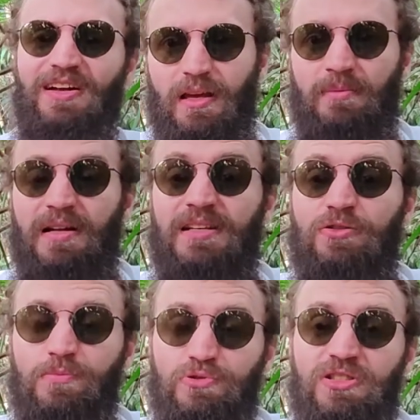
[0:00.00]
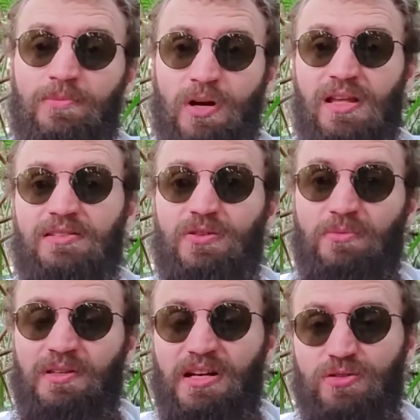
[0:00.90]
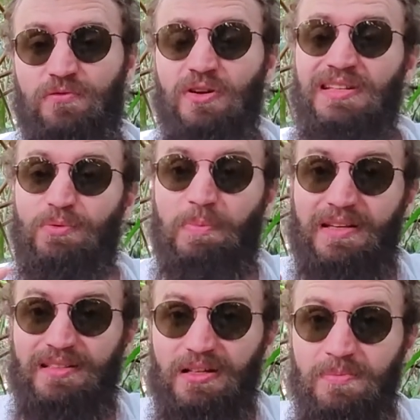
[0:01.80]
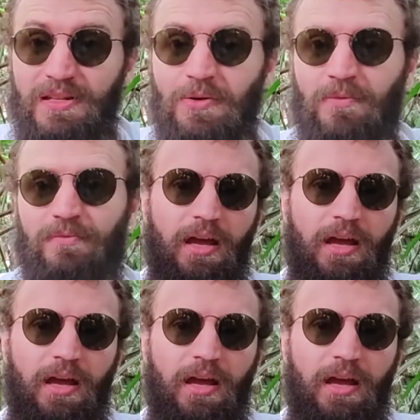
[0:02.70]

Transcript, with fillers: Et il m'a dit que le budget moyen d'un long métrage en France, c'est à peu près 5 millions.